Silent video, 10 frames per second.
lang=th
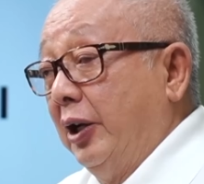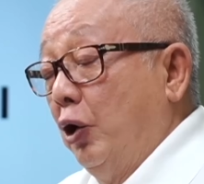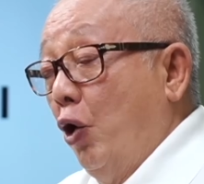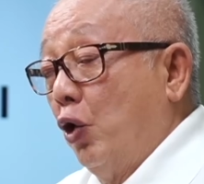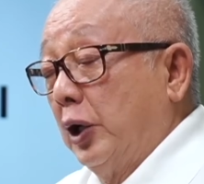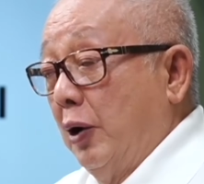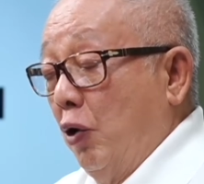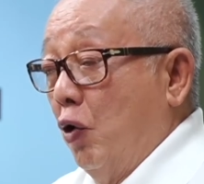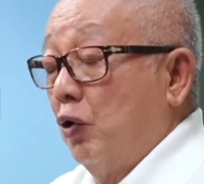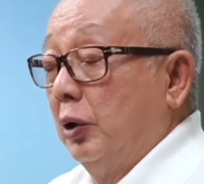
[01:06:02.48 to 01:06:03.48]
จโลกทั้งโล
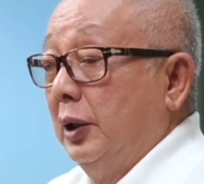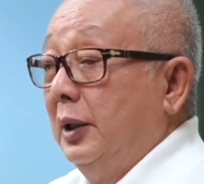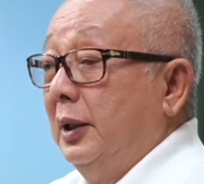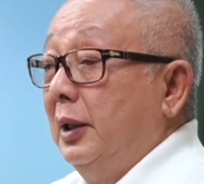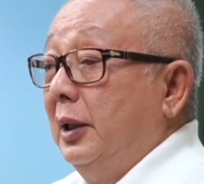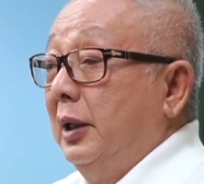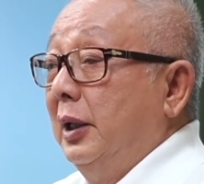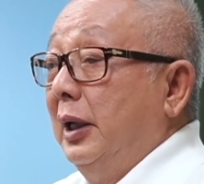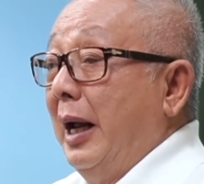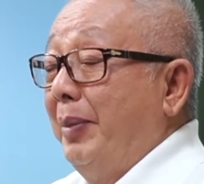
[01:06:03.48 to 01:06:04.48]
ก
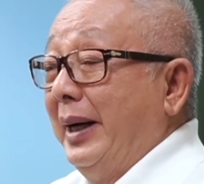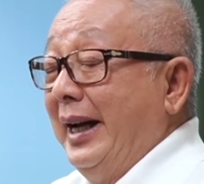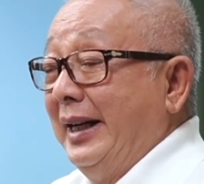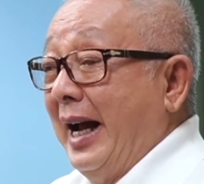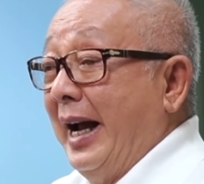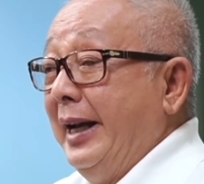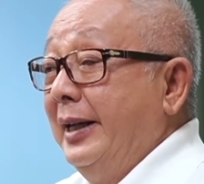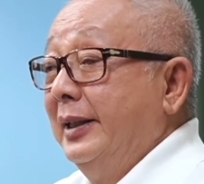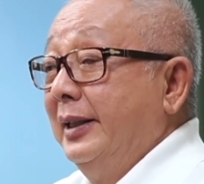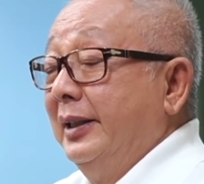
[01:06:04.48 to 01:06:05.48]
และประเทศไทย
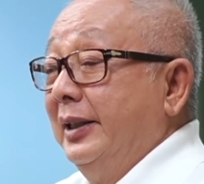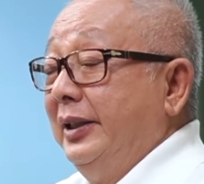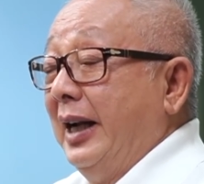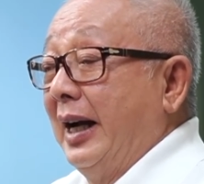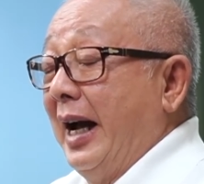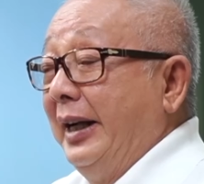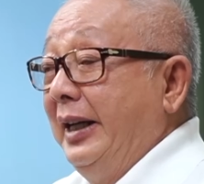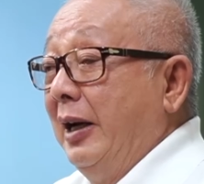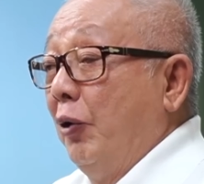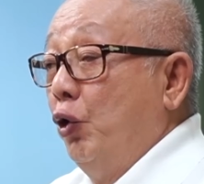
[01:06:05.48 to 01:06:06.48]
จากการ
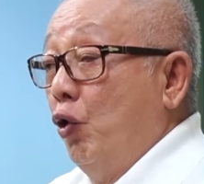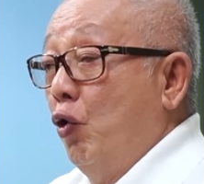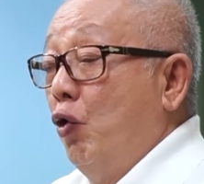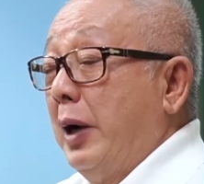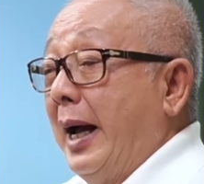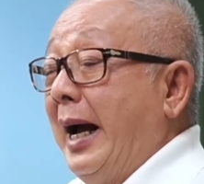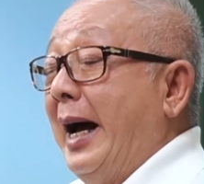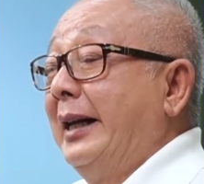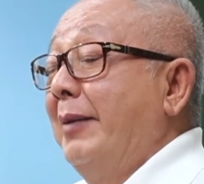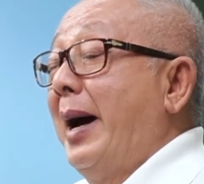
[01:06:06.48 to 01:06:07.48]
ที่เราดูราคา
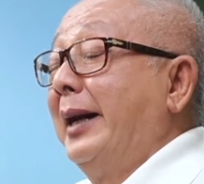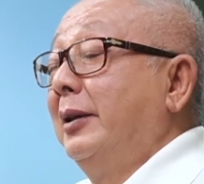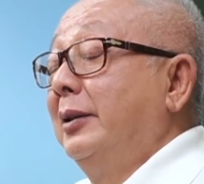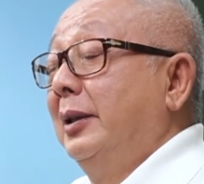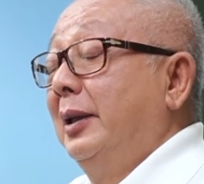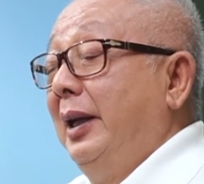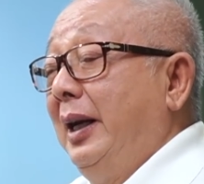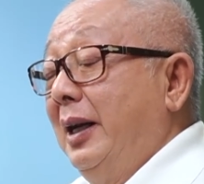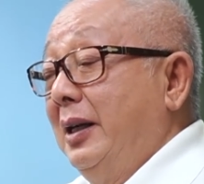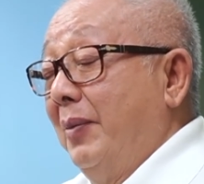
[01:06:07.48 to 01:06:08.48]
น้ำมันลิต
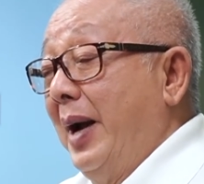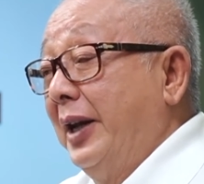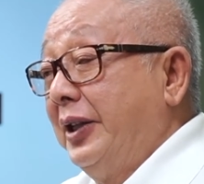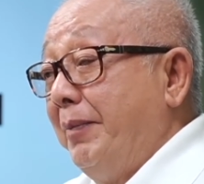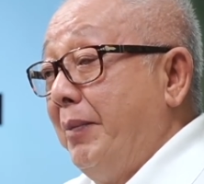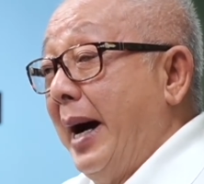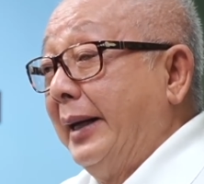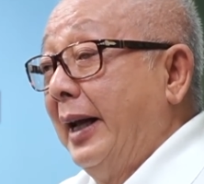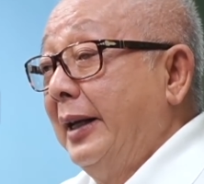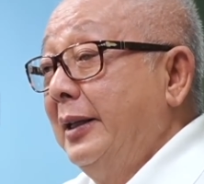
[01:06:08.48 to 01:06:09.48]
รละเกือบห้าสิบบาท
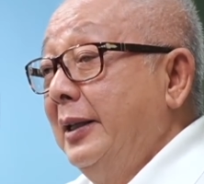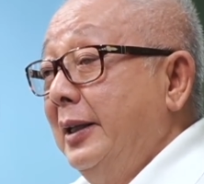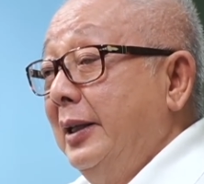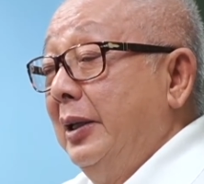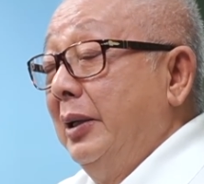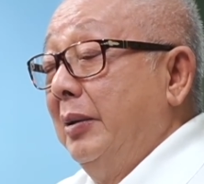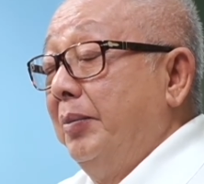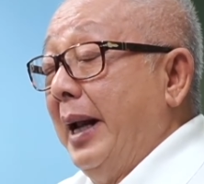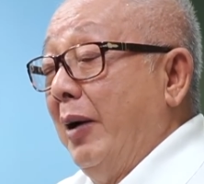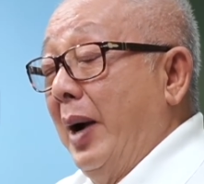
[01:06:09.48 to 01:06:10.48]
นั้น
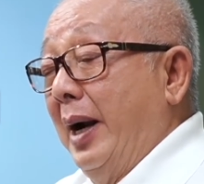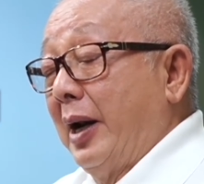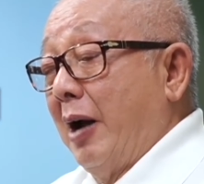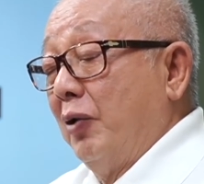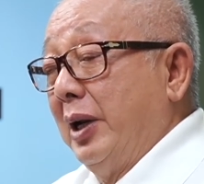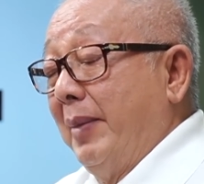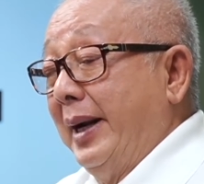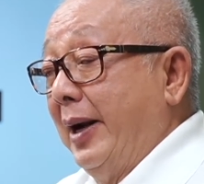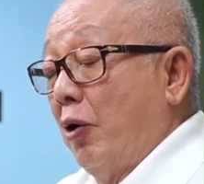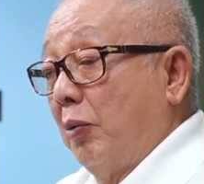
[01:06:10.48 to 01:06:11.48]
แปลว่าเราเนี่ยไม่
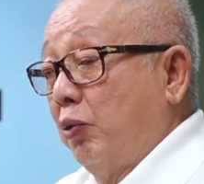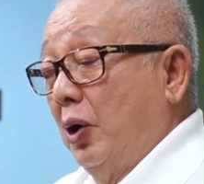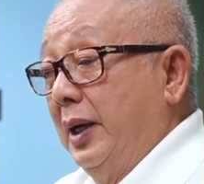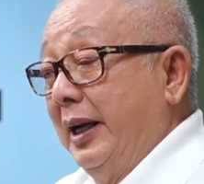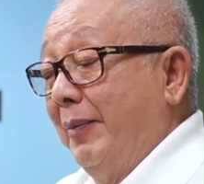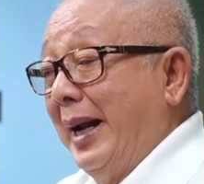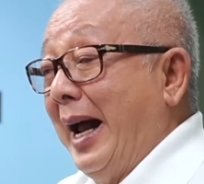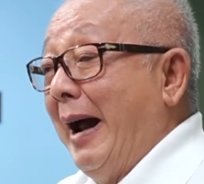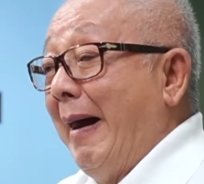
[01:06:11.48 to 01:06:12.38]
ได้รอดพ้นเรื่องนี้ไปละ